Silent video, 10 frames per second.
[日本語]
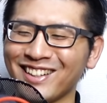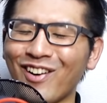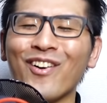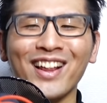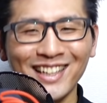
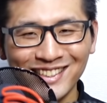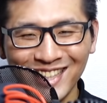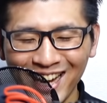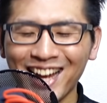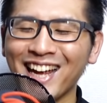これです
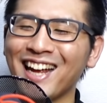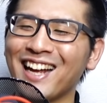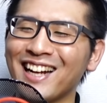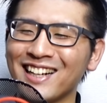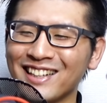ね。
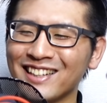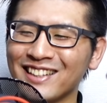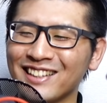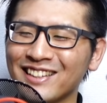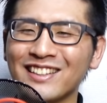
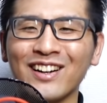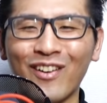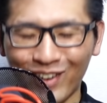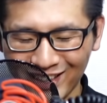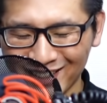
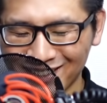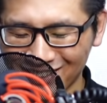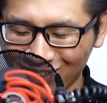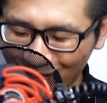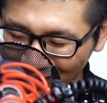これで
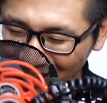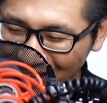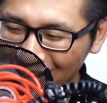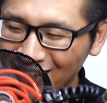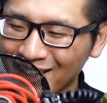す。これ
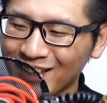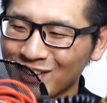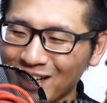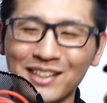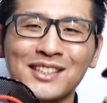が
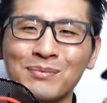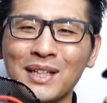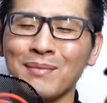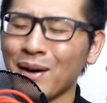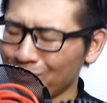フラグシップ
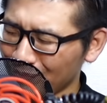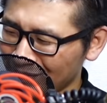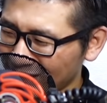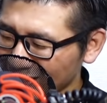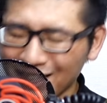機。
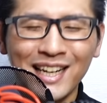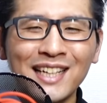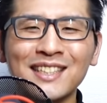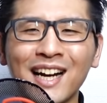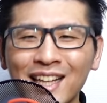確かに
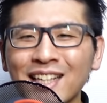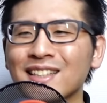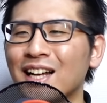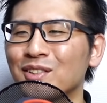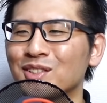連写がね、
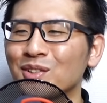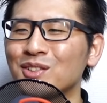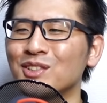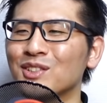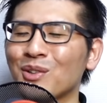すご
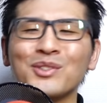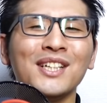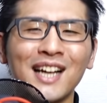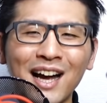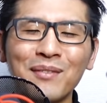く得
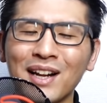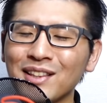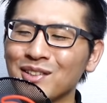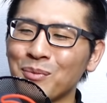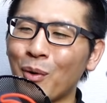意な
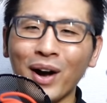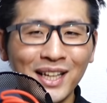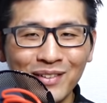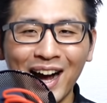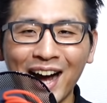カメラっていうのも他
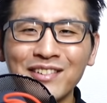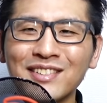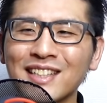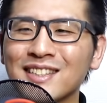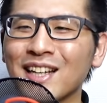にはある
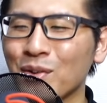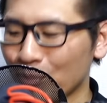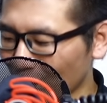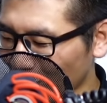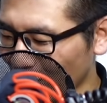んですけど
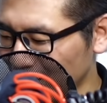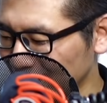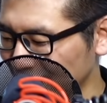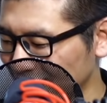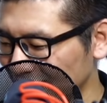も、
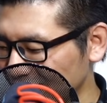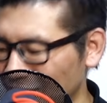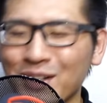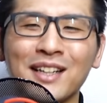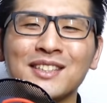
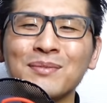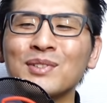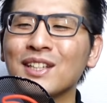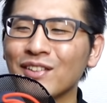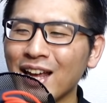
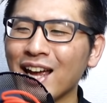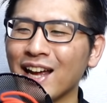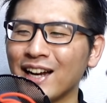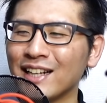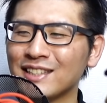フラグシップ機のね
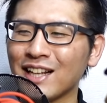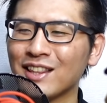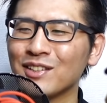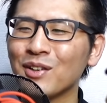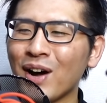連写っ
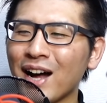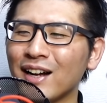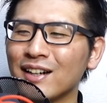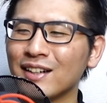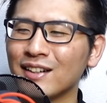ていうの
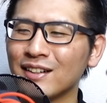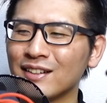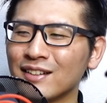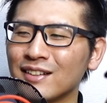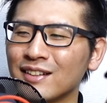は
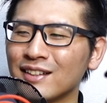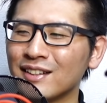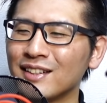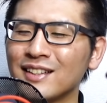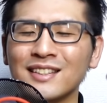
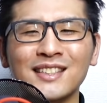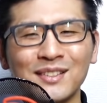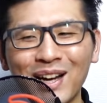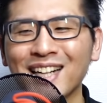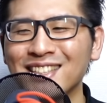
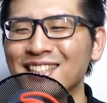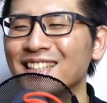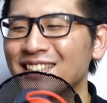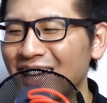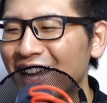素晴らしい
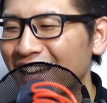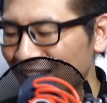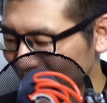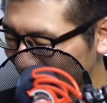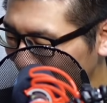ですね。
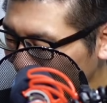で